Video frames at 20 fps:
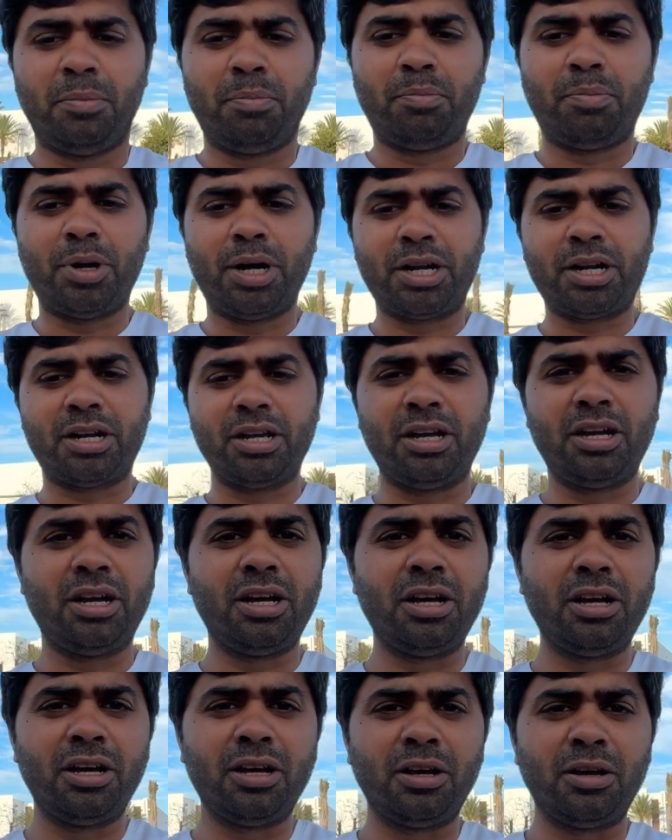बट
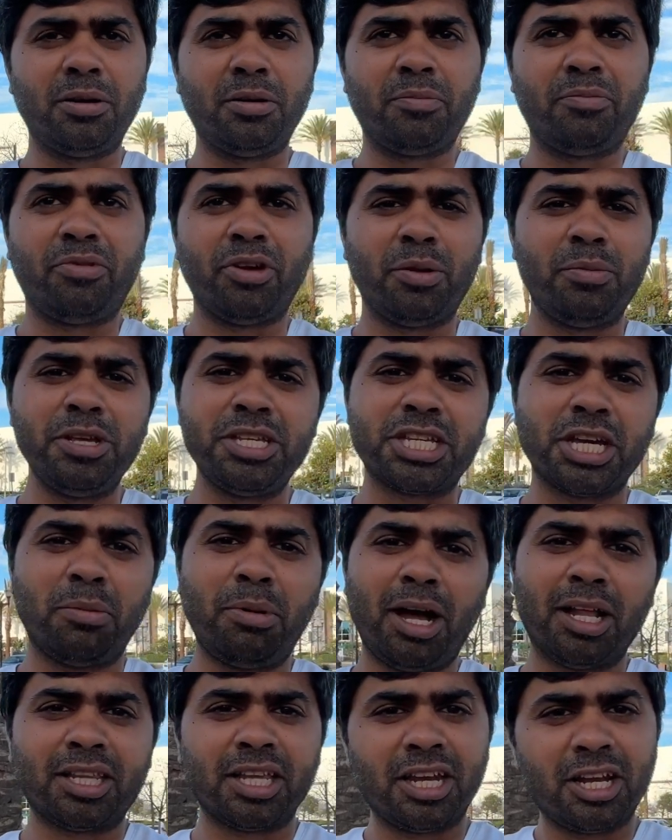फिर भी जब
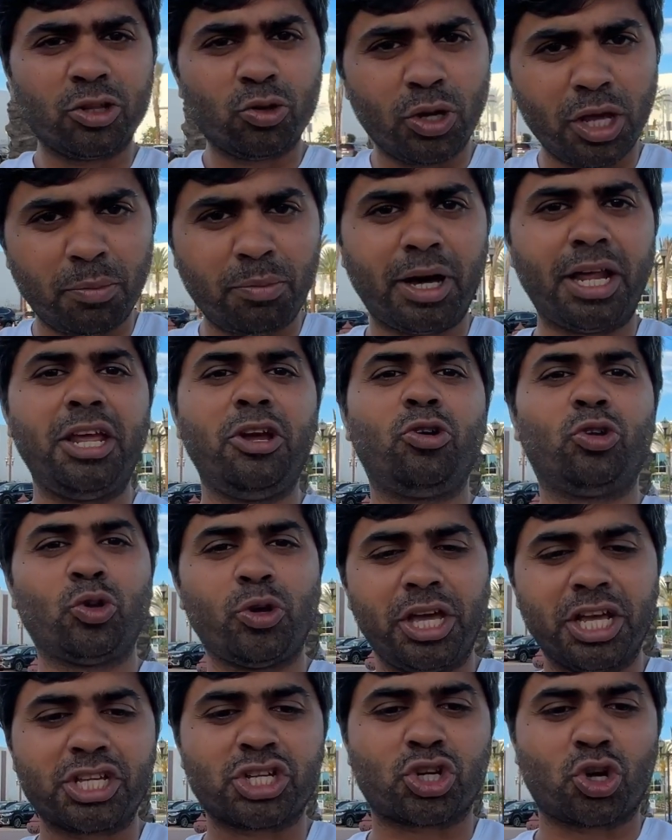आते हैं ना तो एक बारी को तो
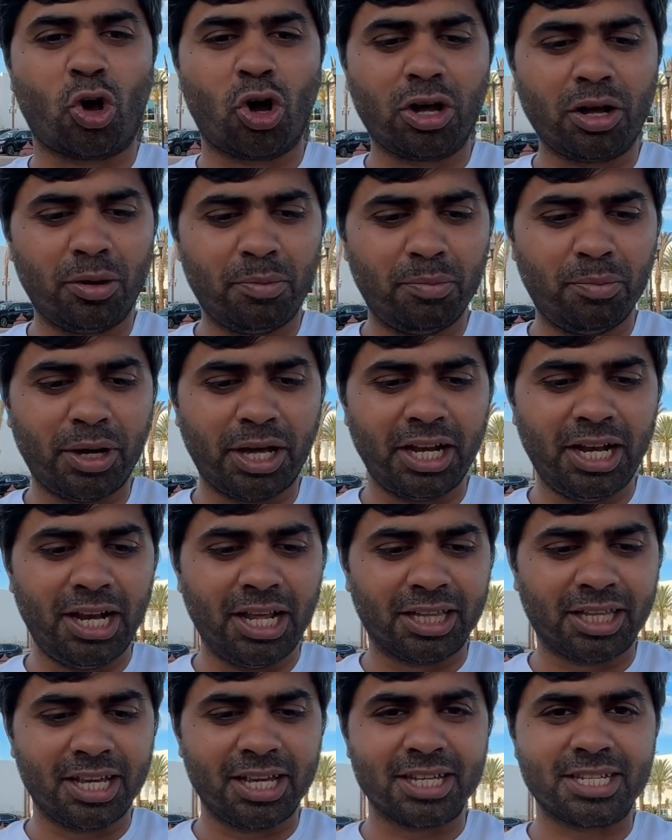एक स्टॉक भर ही
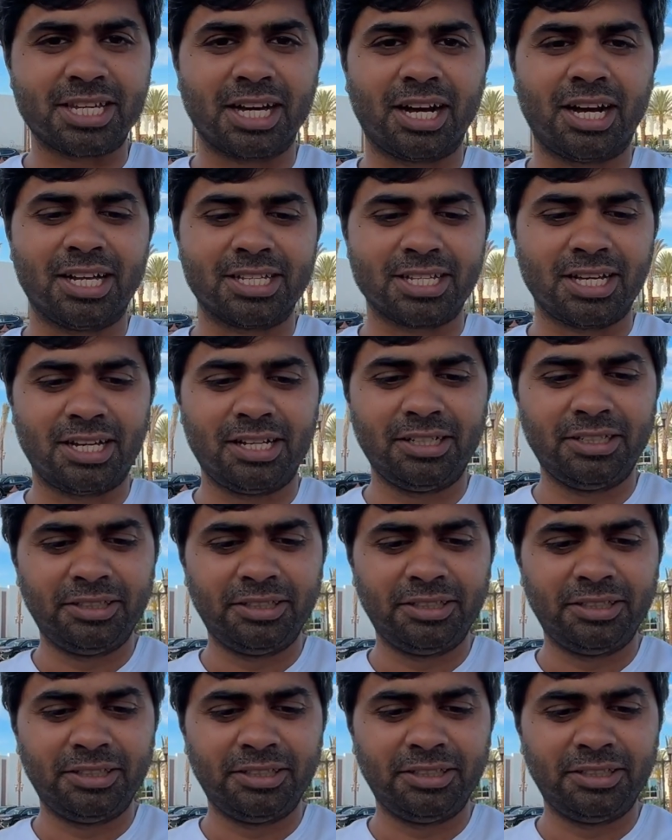लेते हैं अच्छा खासा